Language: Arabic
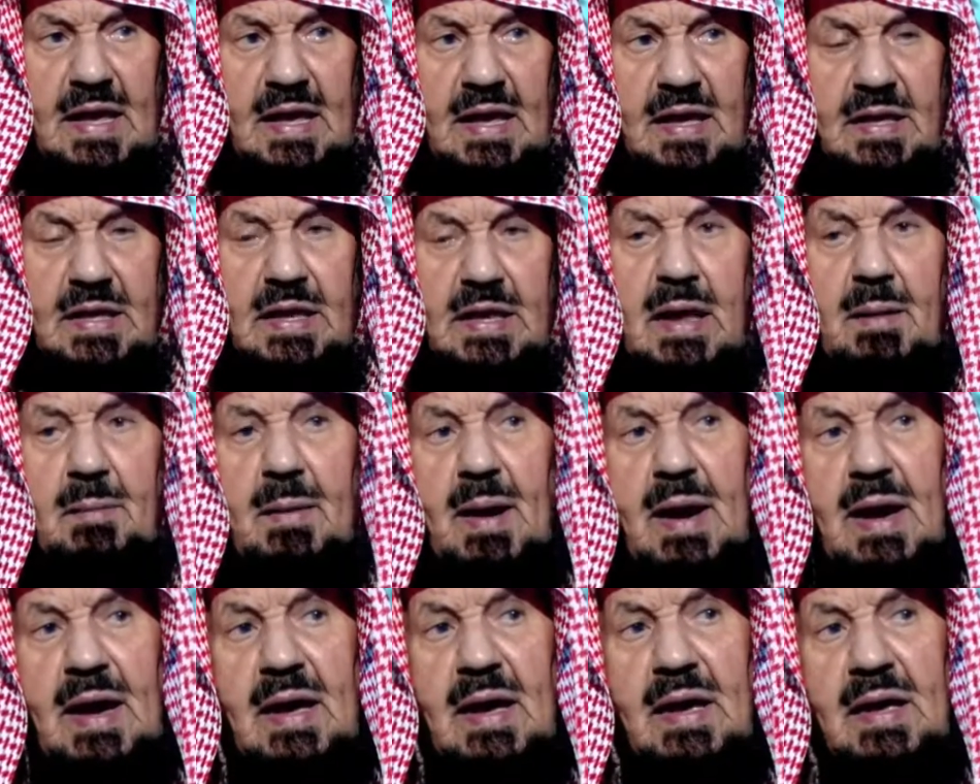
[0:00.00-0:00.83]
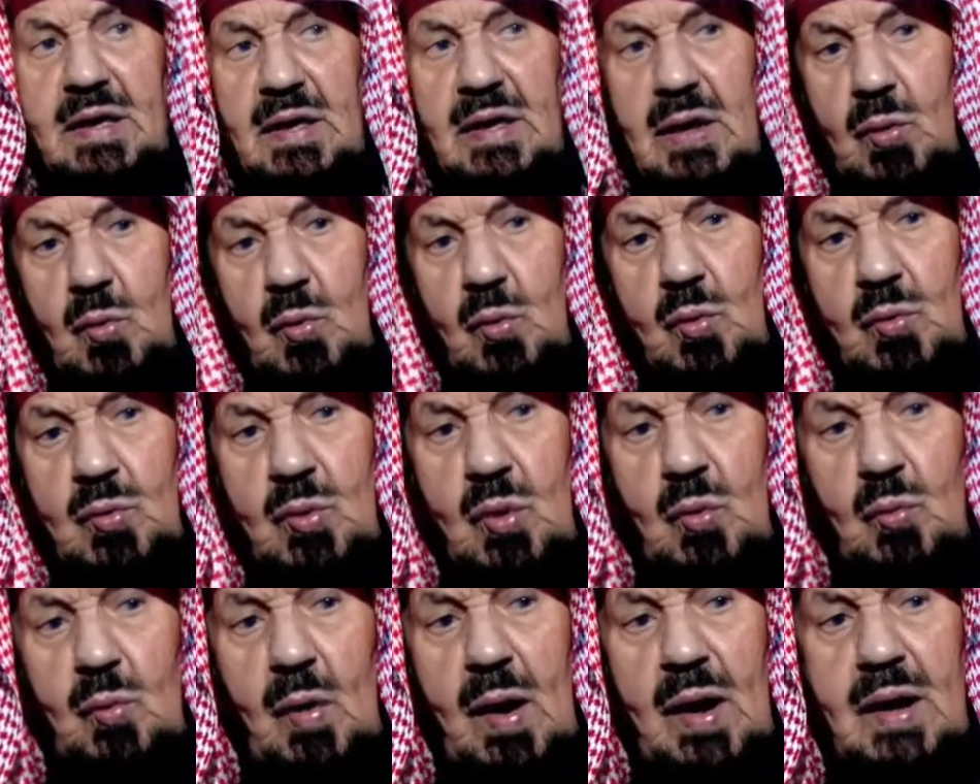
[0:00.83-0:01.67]
حينما يكون
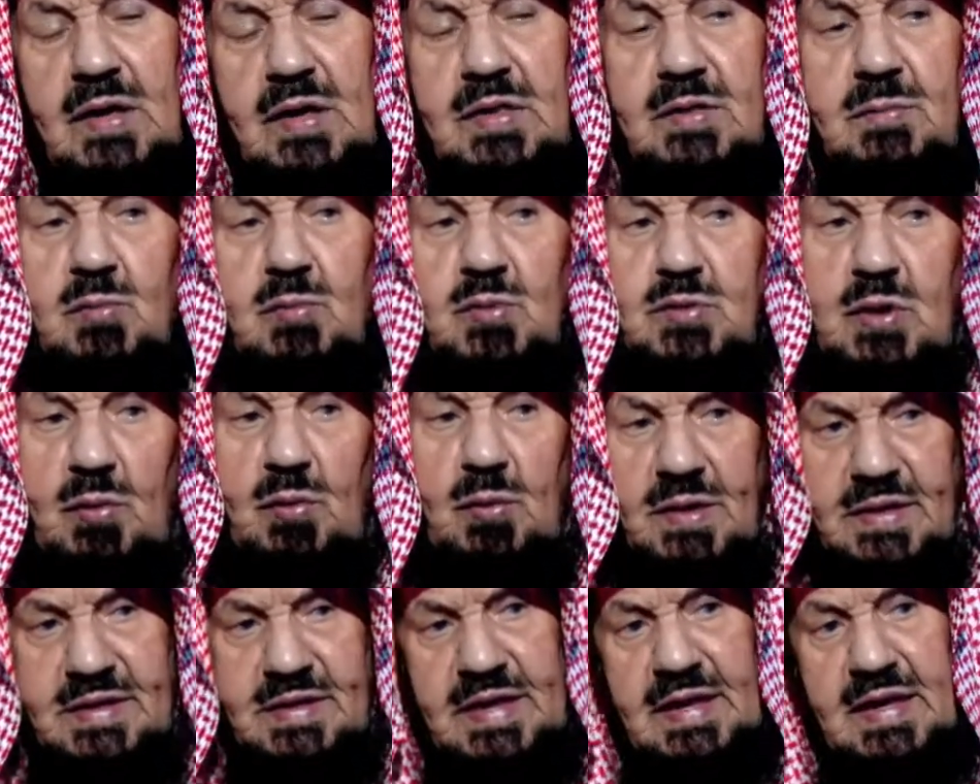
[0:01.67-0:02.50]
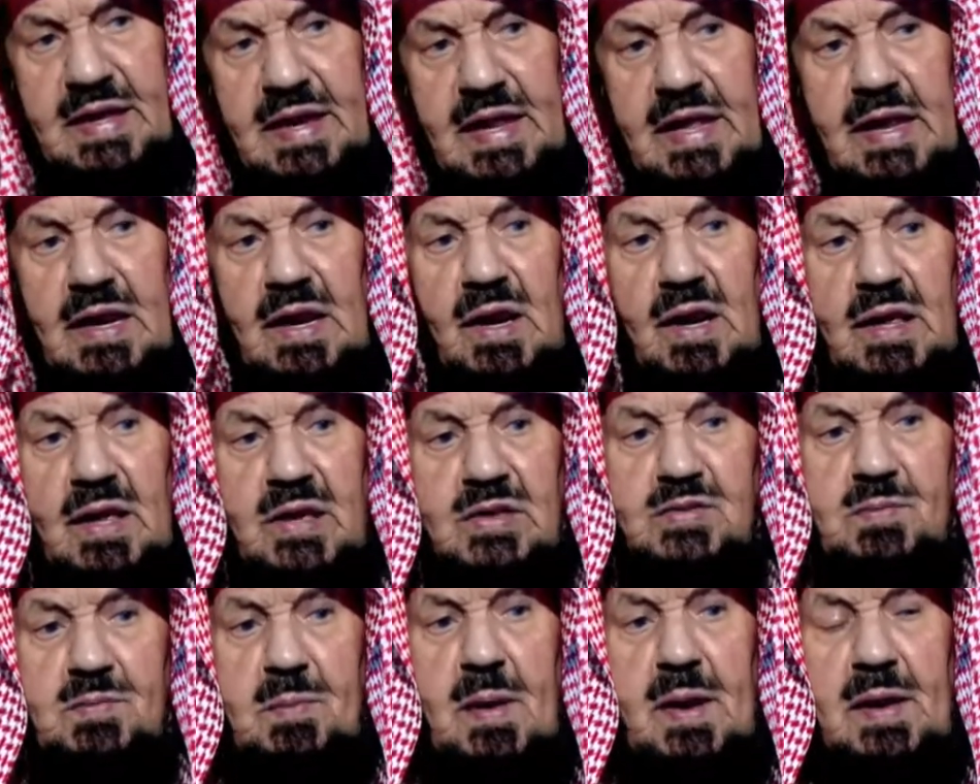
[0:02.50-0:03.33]
الواحد متوجها إلى الله
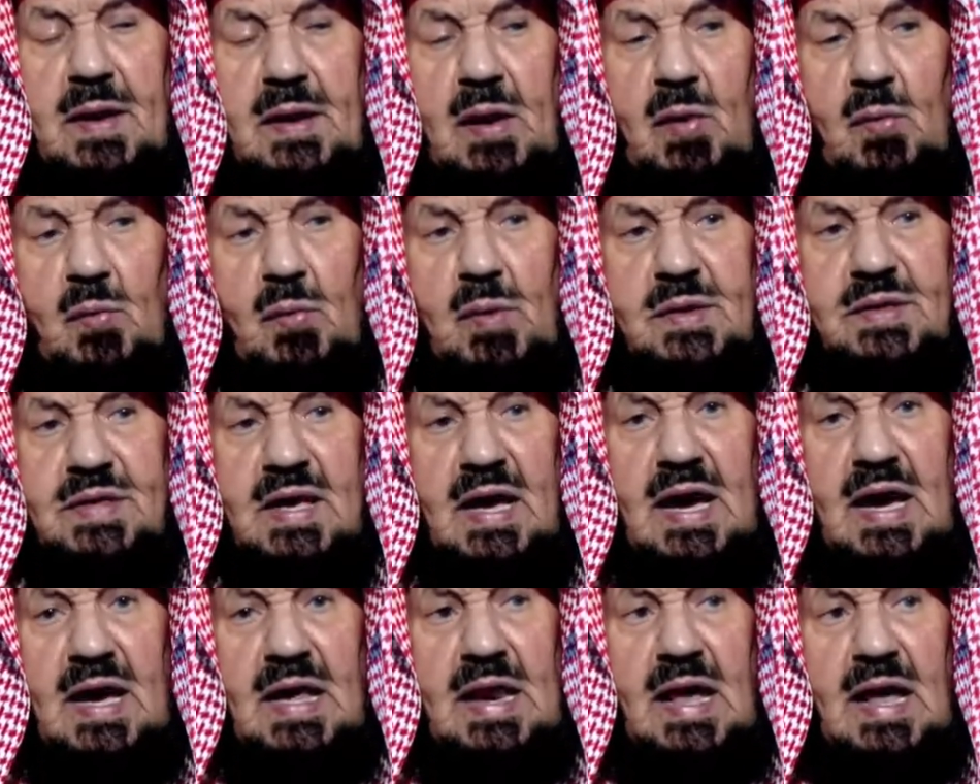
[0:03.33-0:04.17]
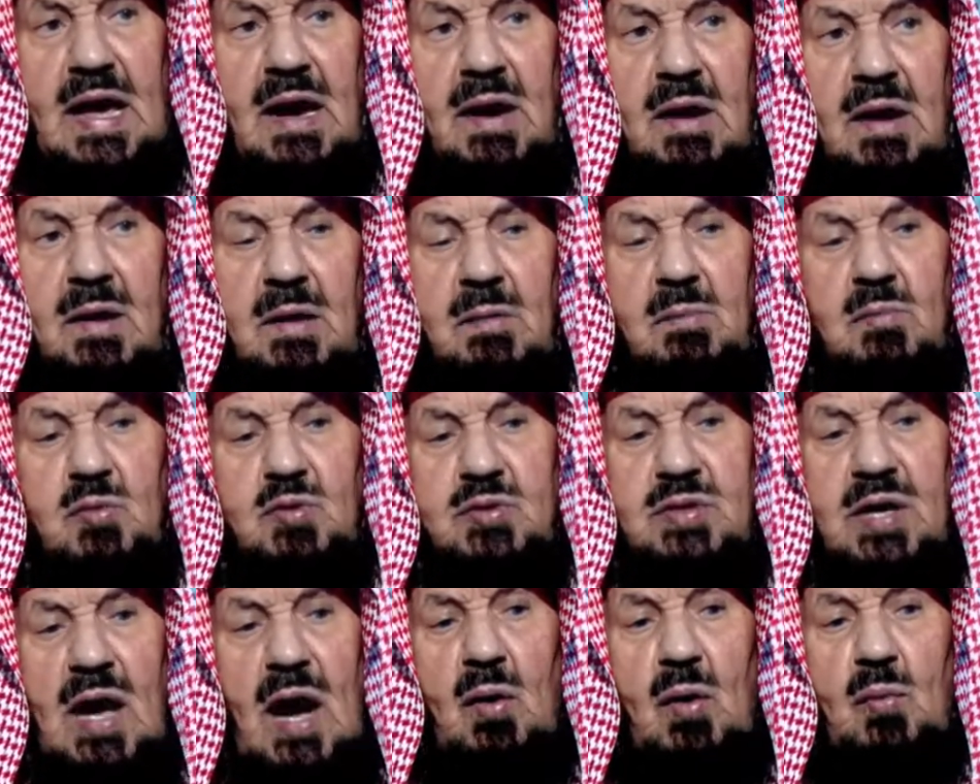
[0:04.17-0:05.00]
سبحانه وتعالى
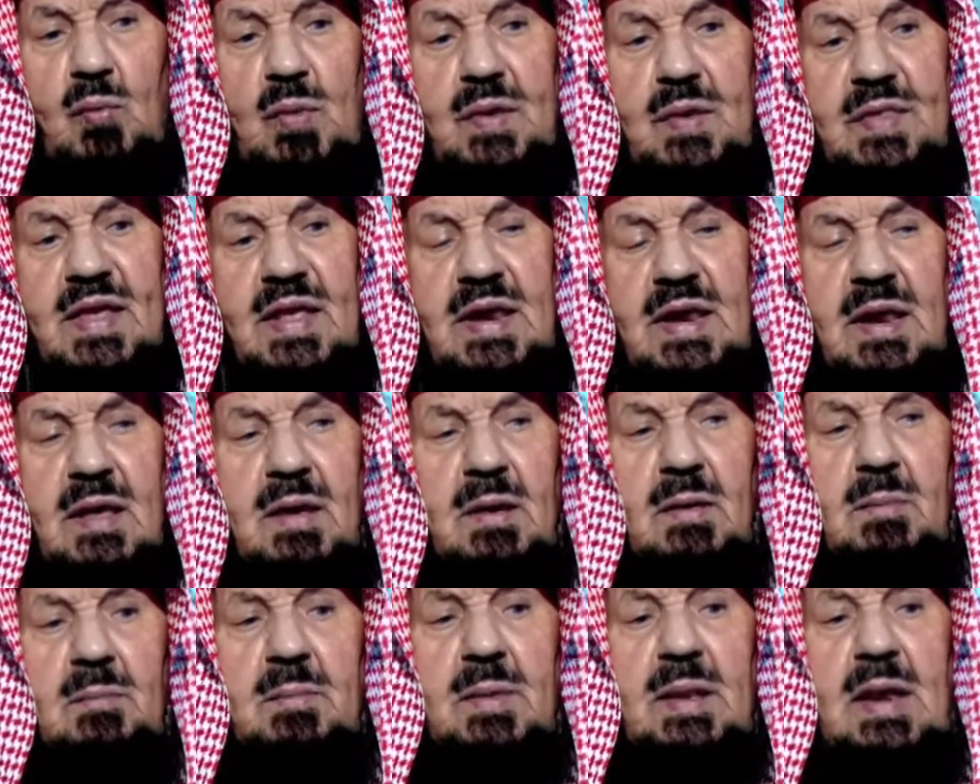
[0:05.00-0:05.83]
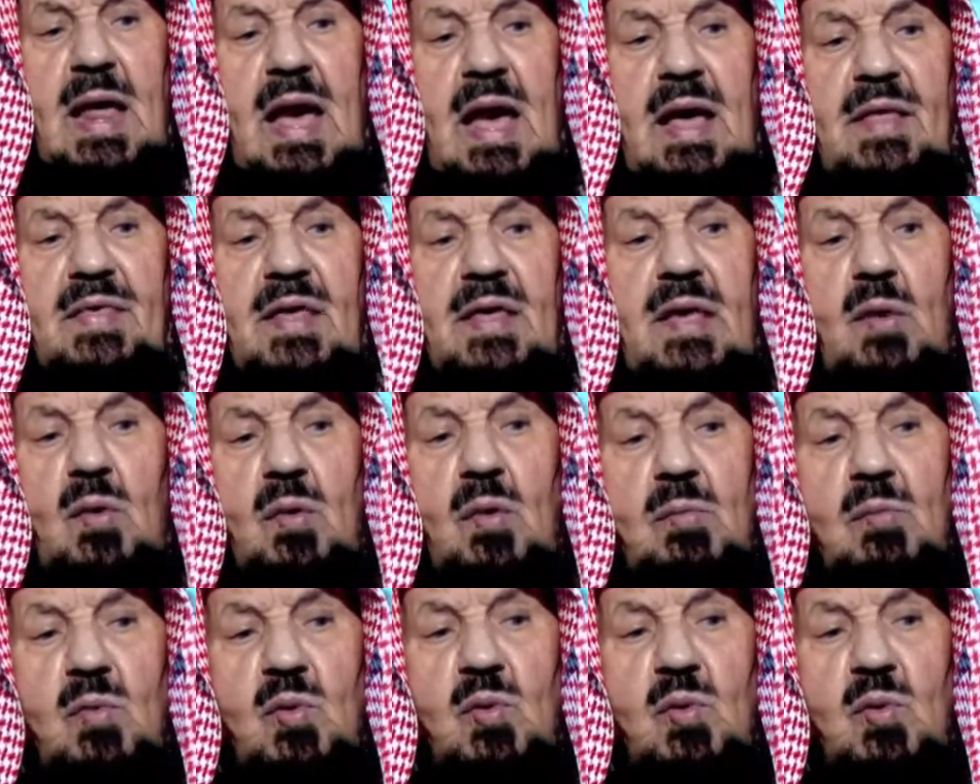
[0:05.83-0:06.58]
متعوذا من هذه الأمور